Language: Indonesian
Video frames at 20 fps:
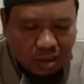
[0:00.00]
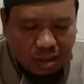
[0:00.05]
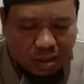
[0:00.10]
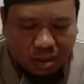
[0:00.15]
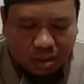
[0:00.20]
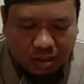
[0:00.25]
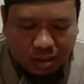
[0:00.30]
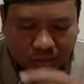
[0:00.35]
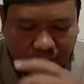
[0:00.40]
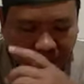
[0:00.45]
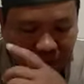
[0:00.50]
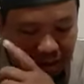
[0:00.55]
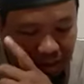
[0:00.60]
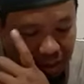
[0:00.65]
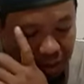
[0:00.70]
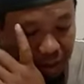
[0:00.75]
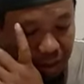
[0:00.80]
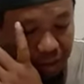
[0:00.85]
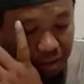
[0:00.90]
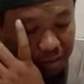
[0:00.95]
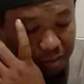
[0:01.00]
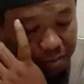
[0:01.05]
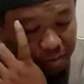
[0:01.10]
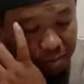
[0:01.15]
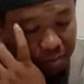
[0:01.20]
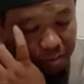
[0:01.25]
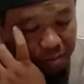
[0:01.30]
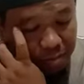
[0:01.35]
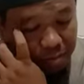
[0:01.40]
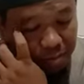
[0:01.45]
seperti
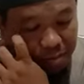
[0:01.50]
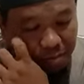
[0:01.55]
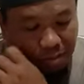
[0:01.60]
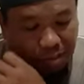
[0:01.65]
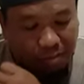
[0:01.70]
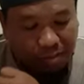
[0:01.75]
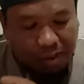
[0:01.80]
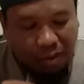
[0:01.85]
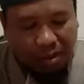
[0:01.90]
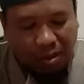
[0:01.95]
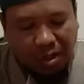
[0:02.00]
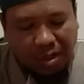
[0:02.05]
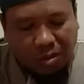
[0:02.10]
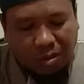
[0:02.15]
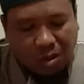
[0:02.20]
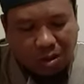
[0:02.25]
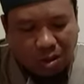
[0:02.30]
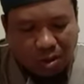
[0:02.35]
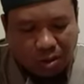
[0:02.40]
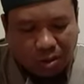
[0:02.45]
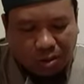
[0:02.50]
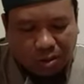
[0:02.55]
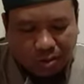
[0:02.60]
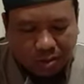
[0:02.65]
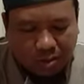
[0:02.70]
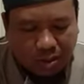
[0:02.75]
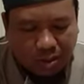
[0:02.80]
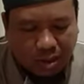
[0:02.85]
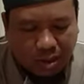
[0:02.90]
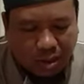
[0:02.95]
meminta tolong
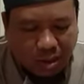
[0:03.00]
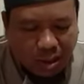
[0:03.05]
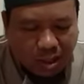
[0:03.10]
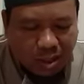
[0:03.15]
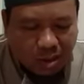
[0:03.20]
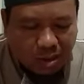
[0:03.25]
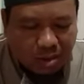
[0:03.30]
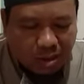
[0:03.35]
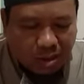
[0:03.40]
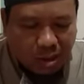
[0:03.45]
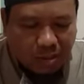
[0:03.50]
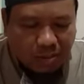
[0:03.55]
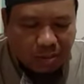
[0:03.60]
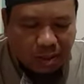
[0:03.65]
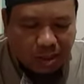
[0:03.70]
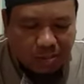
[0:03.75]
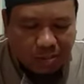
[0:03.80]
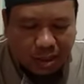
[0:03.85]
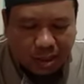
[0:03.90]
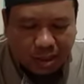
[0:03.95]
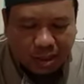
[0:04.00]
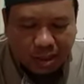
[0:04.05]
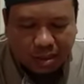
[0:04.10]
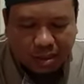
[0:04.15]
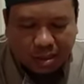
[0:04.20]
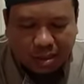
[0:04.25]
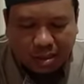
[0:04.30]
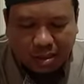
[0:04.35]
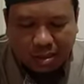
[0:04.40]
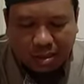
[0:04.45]
katolabil madad,
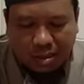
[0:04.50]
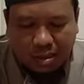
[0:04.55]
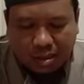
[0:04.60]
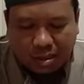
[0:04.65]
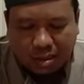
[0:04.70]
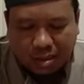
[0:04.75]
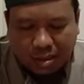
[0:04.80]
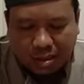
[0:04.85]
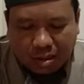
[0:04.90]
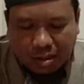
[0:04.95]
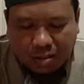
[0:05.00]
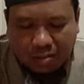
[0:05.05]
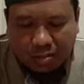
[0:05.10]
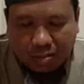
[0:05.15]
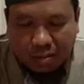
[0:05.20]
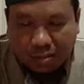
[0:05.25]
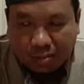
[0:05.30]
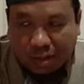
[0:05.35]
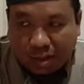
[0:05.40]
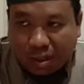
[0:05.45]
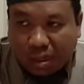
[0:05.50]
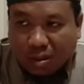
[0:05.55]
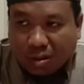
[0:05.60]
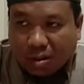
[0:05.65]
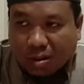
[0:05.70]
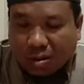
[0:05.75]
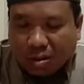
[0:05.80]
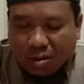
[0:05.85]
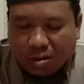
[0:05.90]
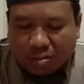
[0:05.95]
meminta
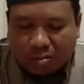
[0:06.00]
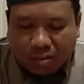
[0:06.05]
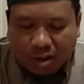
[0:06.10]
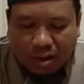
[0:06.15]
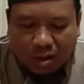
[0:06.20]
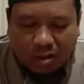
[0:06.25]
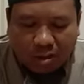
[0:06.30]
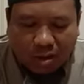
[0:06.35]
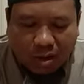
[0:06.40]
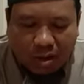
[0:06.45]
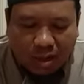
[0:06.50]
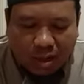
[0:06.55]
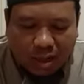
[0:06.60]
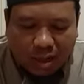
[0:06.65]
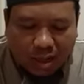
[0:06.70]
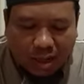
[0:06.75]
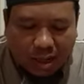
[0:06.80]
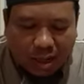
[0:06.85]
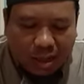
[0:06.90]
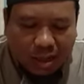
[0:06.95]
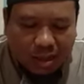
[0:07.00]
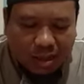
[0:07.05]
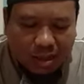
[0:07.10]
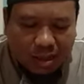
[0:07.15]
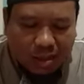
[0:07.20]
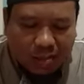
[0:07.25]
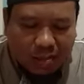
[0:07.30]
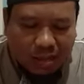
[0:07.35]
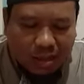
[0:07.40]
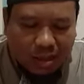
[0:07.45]
tolong min goirillah
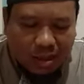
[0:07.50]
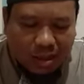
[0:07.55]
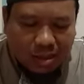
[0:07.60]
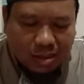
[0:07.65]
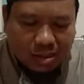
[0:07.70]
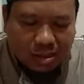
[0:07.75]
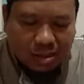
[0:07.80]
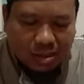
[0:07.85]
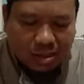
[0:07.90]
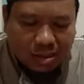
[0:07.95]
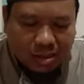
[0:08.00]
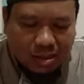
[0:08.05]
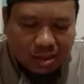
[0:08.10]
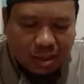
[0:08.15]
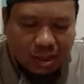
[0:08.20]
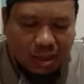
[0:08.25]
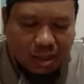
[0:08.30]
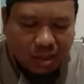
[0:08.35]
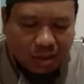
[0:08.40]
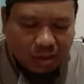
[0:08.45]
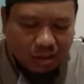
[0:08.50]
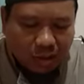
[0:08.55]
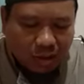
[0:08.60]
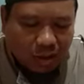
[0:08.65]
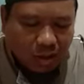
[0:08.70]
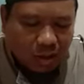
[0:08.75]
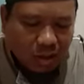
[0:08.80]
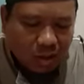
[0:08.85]
kepada selain Allah,